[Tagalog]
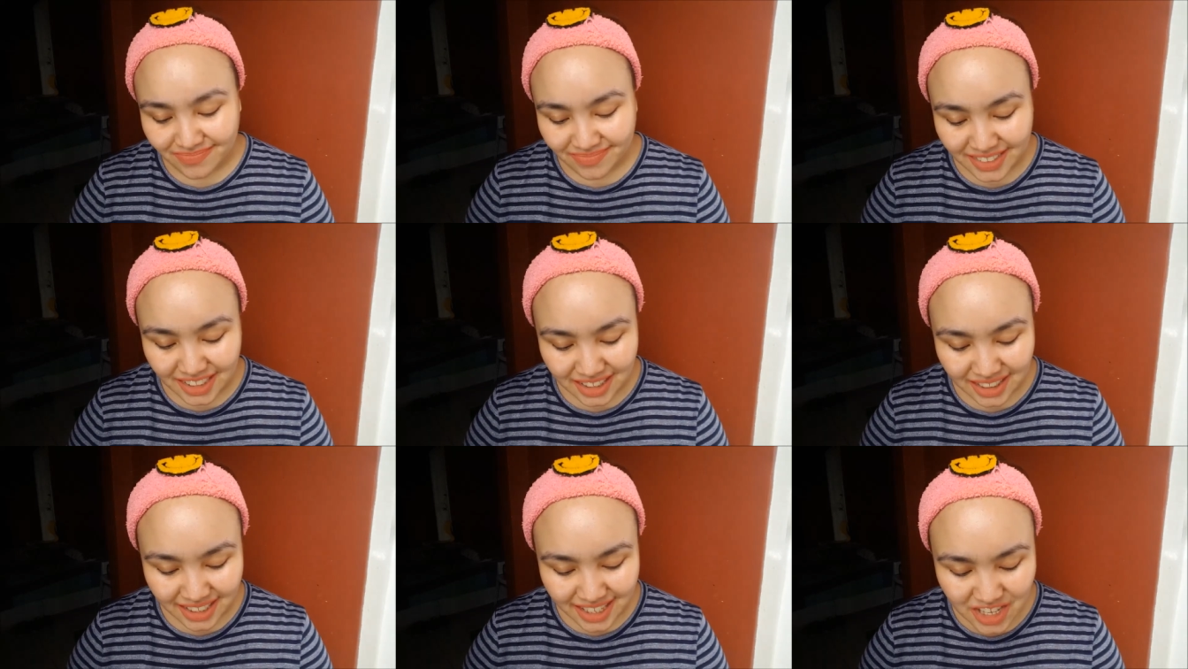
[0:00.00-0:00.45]

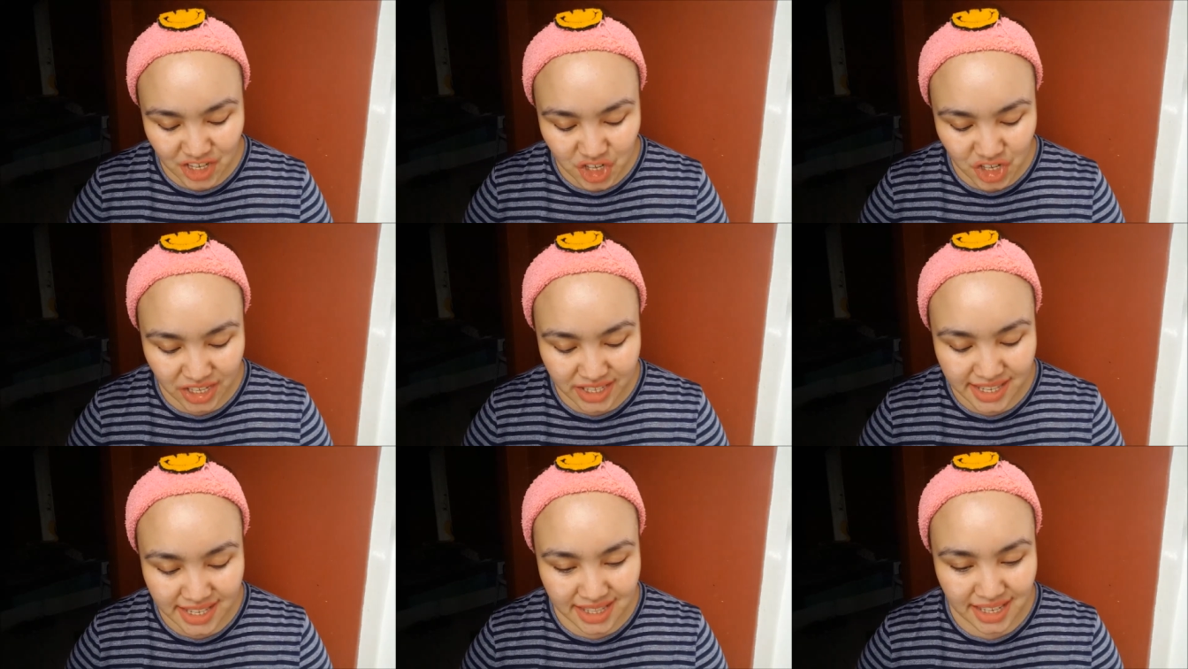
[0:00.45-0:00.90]
The three
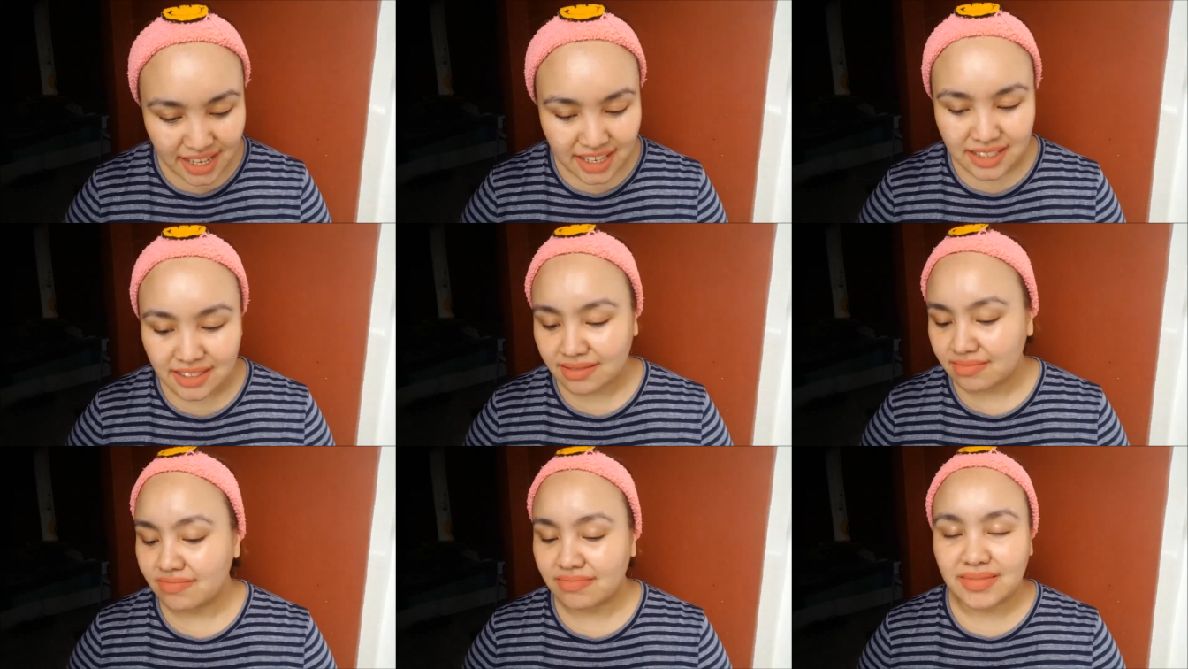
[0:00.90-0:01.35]
shades lang
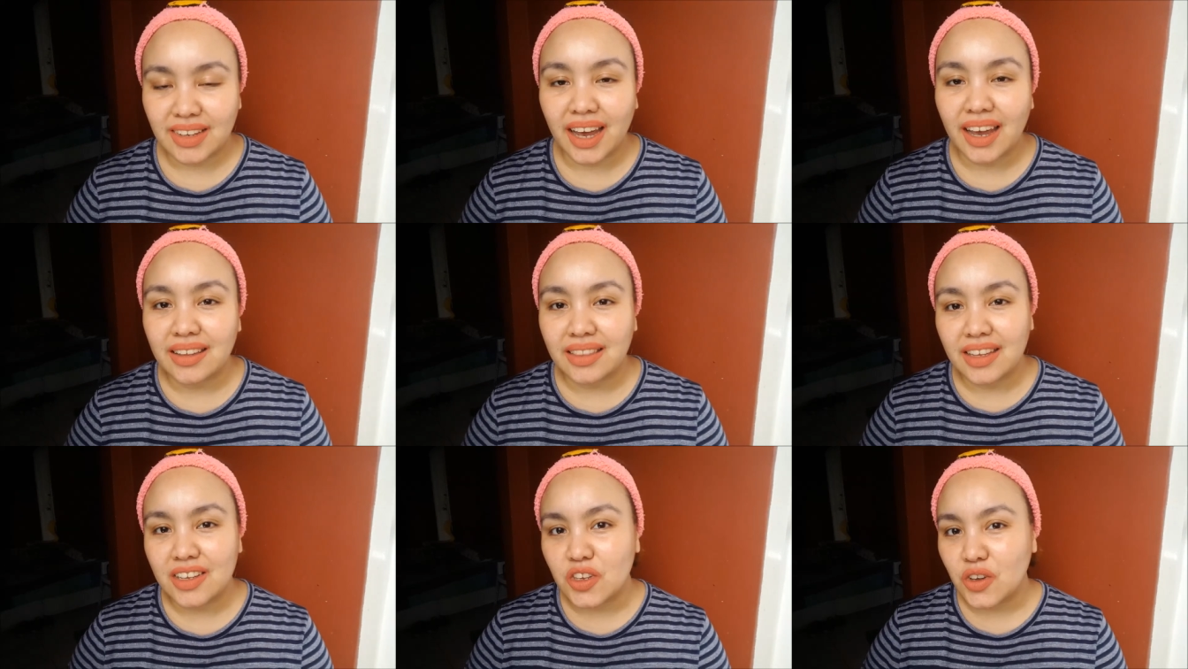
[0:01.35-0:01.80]
ang
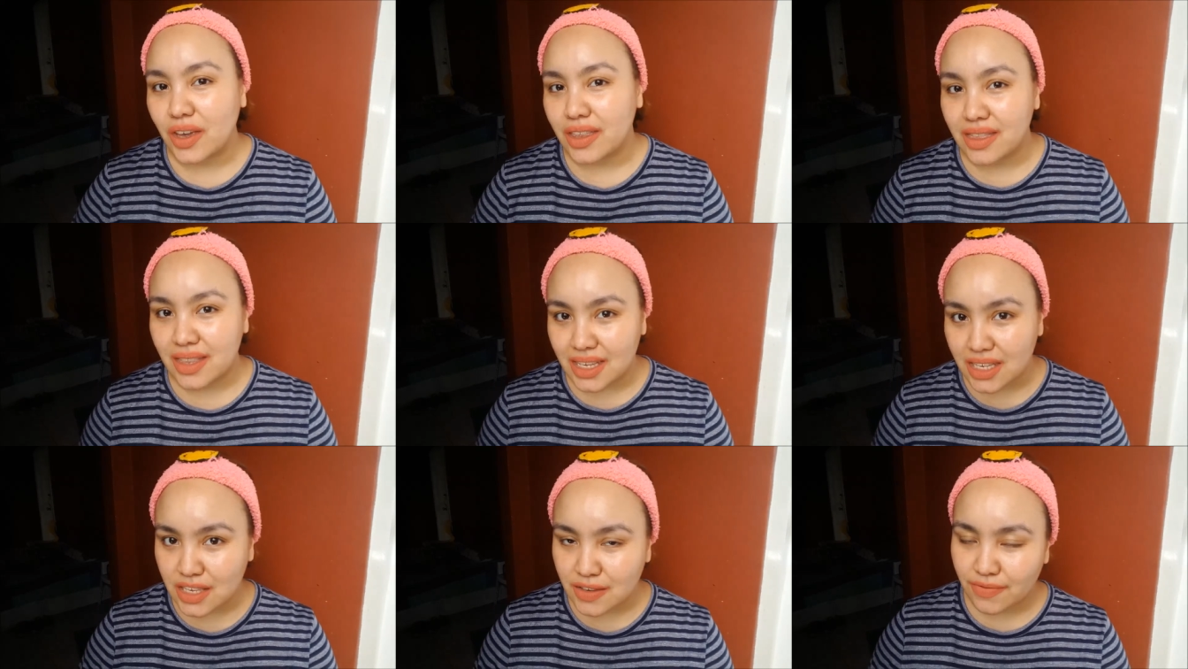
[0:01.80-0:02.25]
nakita nyo in
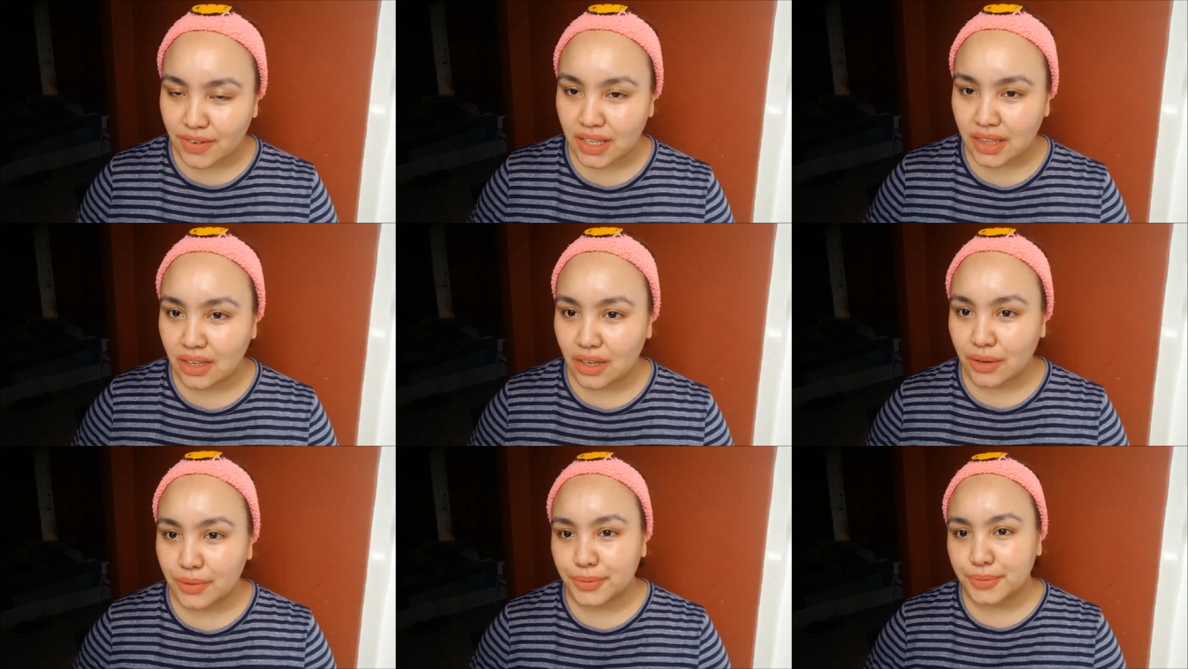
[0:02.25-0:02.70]
this
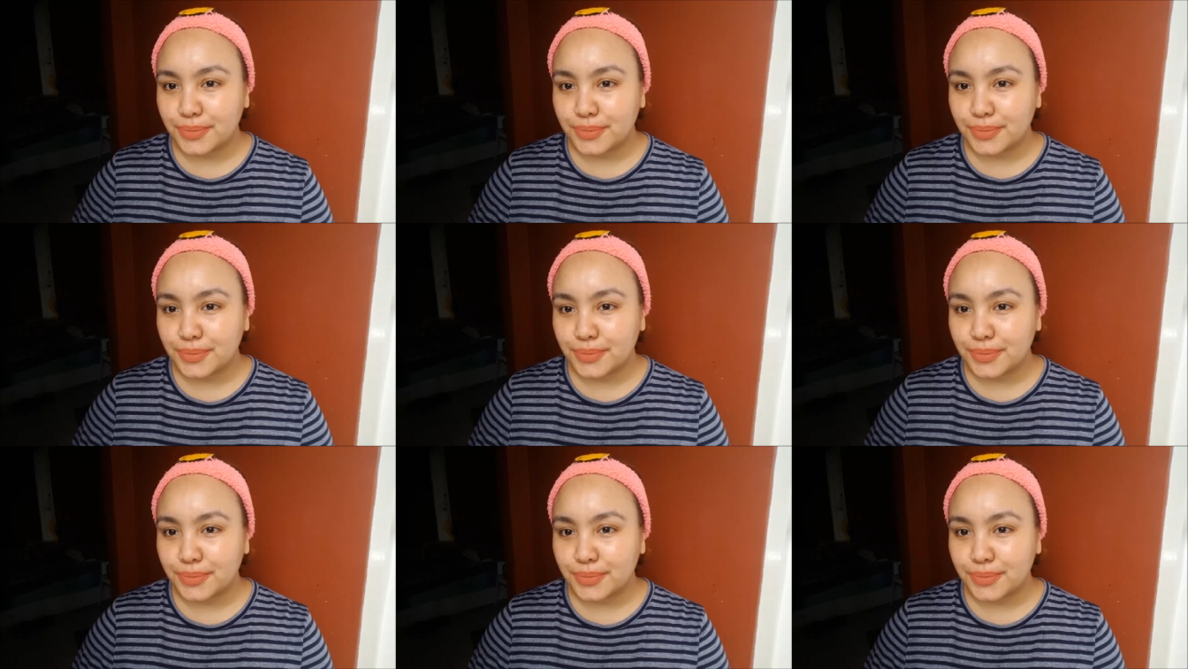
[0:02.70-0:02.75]
video.